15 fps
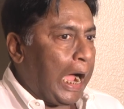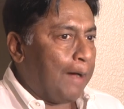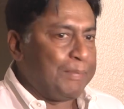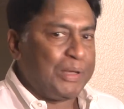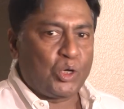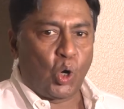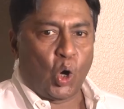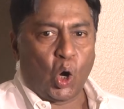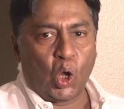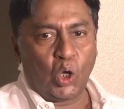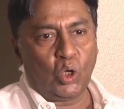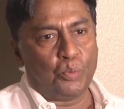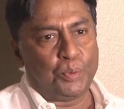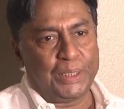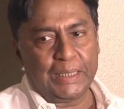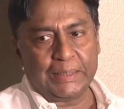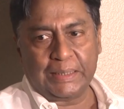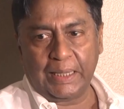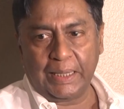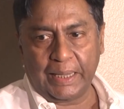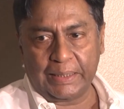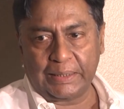আমি খল
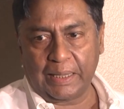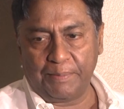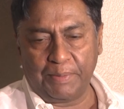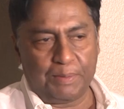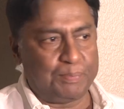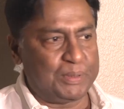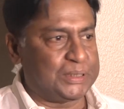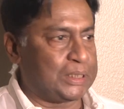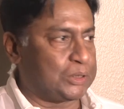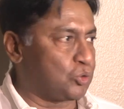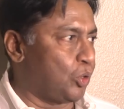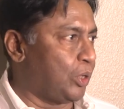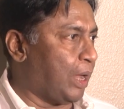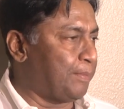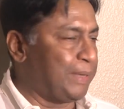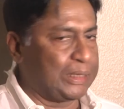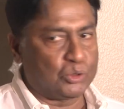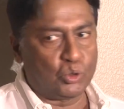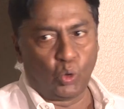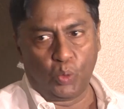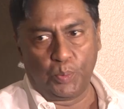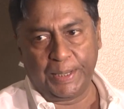অভিনেতা এটা আমি বিশ্বাস করি না আমি
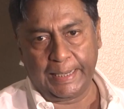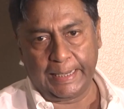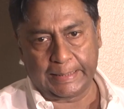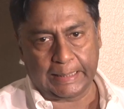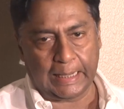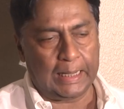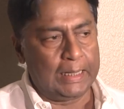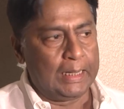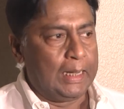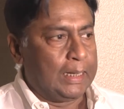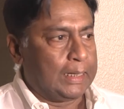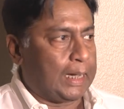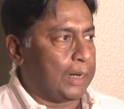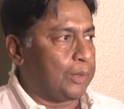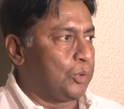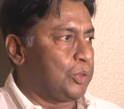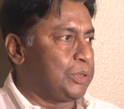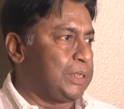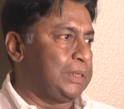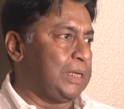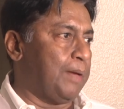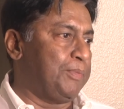একজন অভিনেতা কারণ
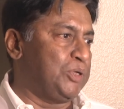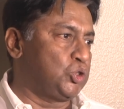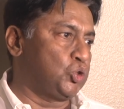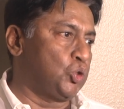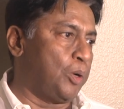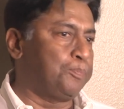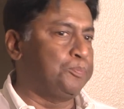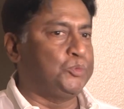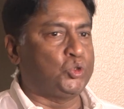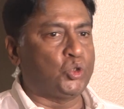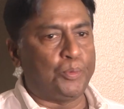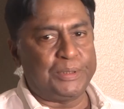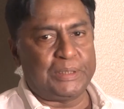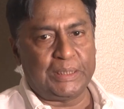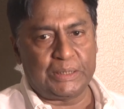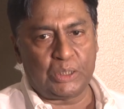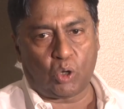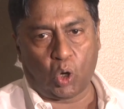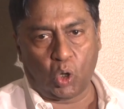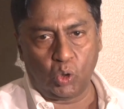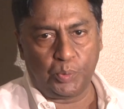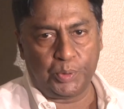হচ্ছে যে আমি সব ছবিতে যে
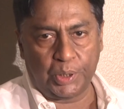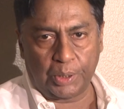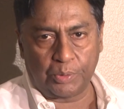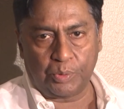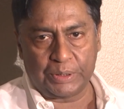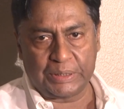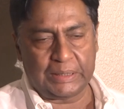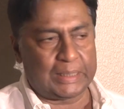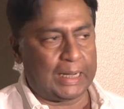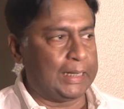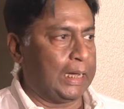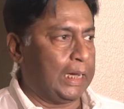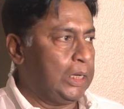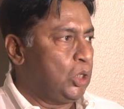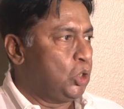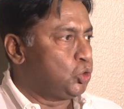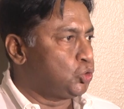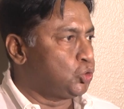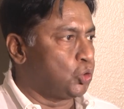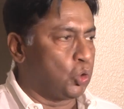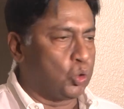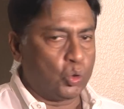খল অভিনয় করেছি তা না
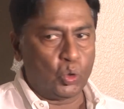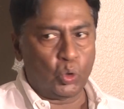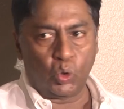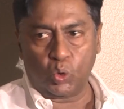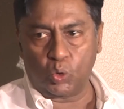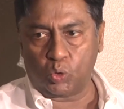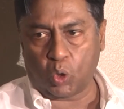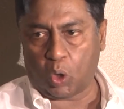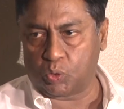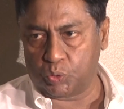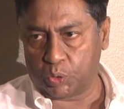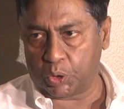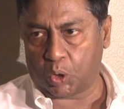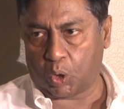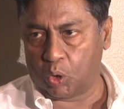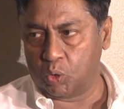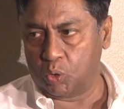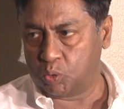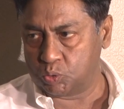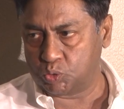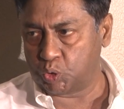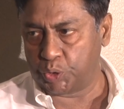সুরঙ্গ কখনোই খল
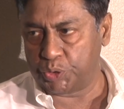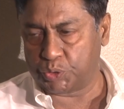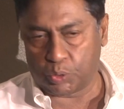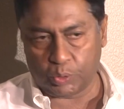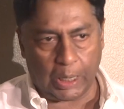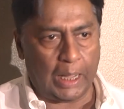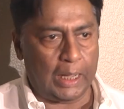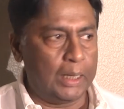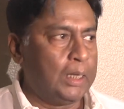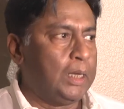চরিত্র না